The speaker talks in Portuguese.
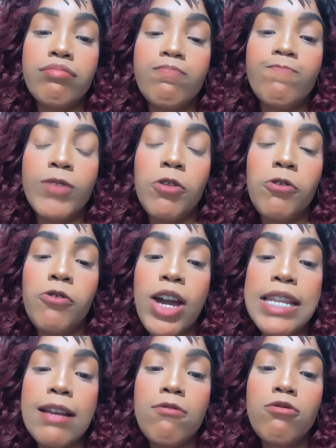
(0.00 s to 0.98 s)
não
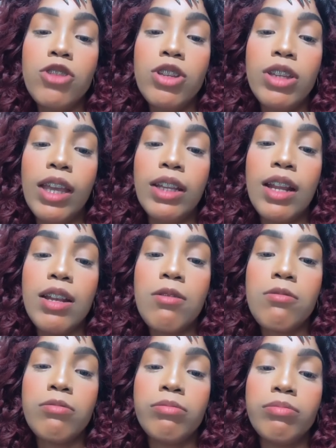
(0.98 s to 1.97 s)
faria com ninguém, né?
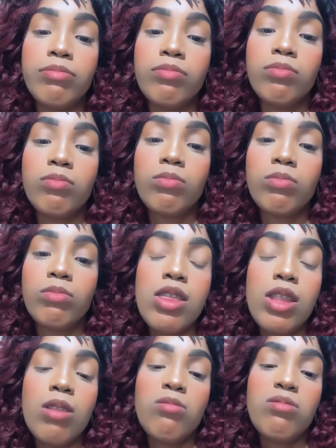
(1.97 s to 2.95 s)
Não
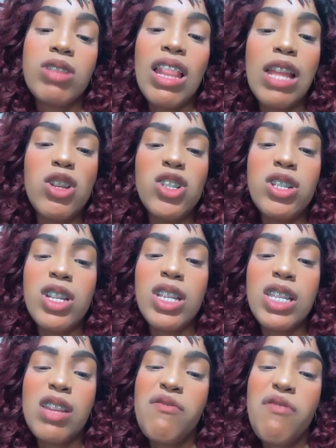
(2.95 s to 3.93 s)
não, sei lá, não agiria
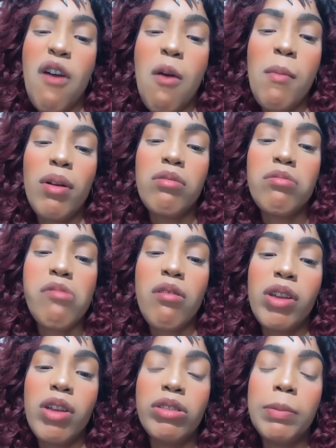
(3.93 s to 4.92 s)
dessa forma com
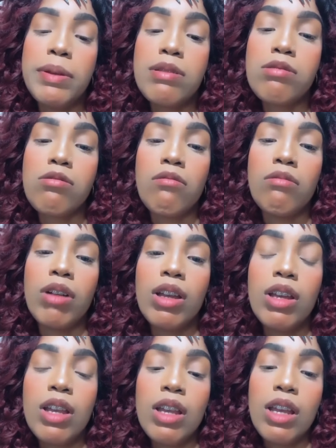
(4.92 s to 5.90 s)
qualquer outra pessoa.
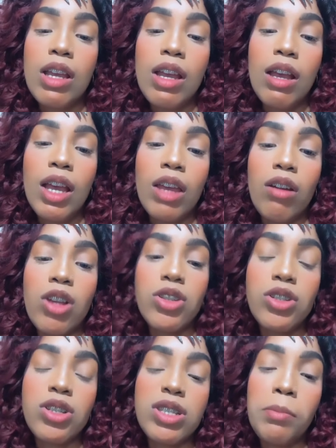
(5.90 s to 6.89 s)
Eu
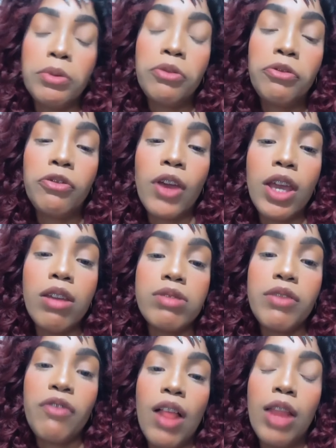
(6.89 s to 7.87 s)
acho que isso é muito feio
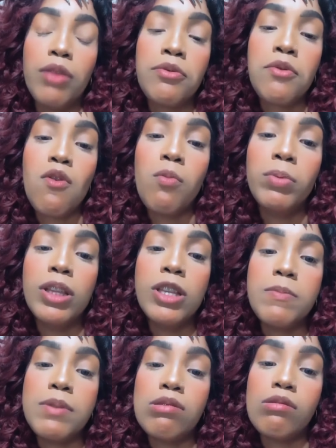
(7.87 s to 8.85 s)
você falar do corpo das
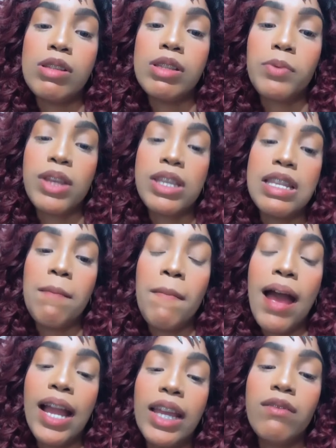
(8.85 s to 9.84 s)
pessoas, porque se é
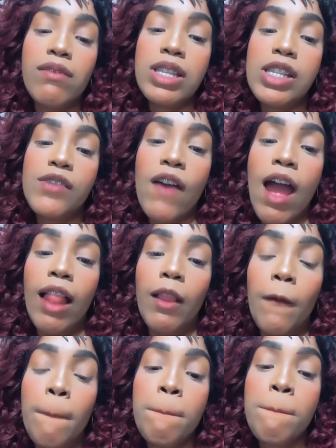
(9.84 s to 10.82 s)
magra vocês
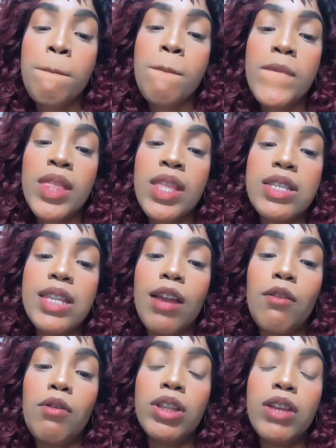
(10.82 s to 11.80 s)
falam. Se é
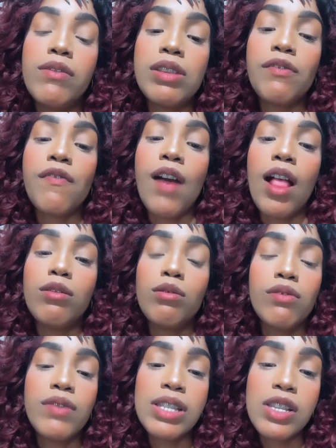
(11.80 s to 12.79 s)
gorda você fala,
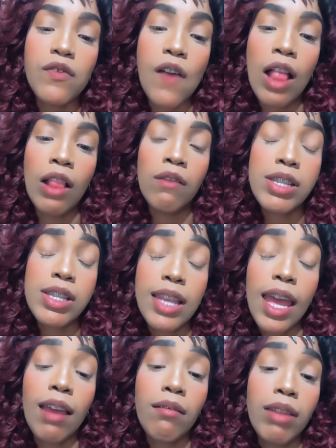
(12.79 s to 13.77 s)
tudo vocês falam, vocês
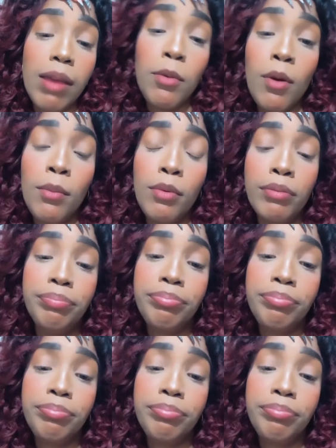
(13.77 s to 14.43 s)
querem o quê, meu amor?